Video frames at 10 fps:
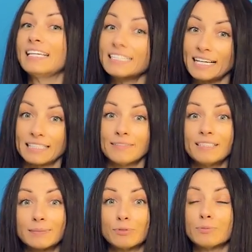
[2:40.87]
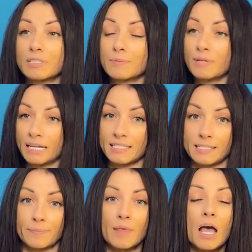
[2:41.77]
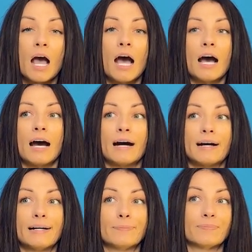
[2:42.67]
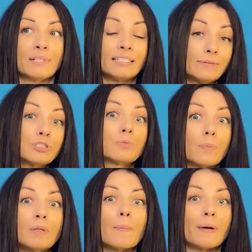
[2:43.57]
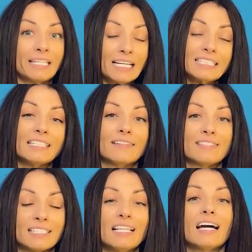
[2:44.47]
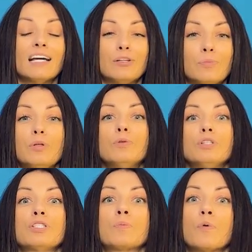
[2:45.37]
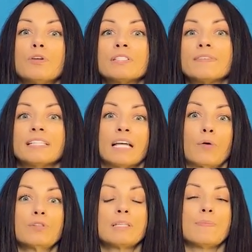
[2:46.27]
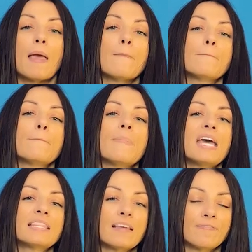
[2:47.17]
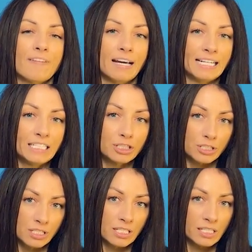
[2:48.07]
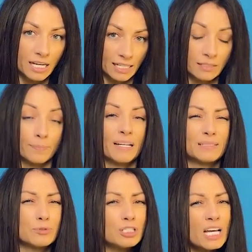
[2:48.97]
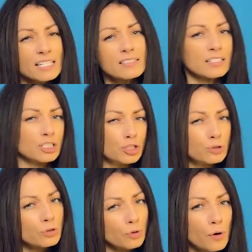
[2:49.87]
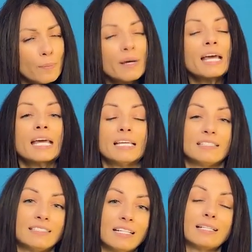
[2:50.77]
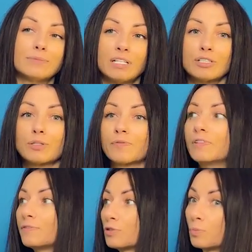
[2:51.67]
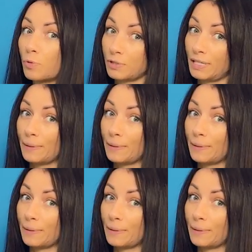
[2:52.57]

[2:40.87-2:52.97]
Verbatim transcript: Итак, давайте будем разбираться. Для того, чтобы было понятнее, я всегда люблю использовать такой себе метафорический ряд. Поэтому сейчас разжуем и сделаем так, чтобы вы все поняли.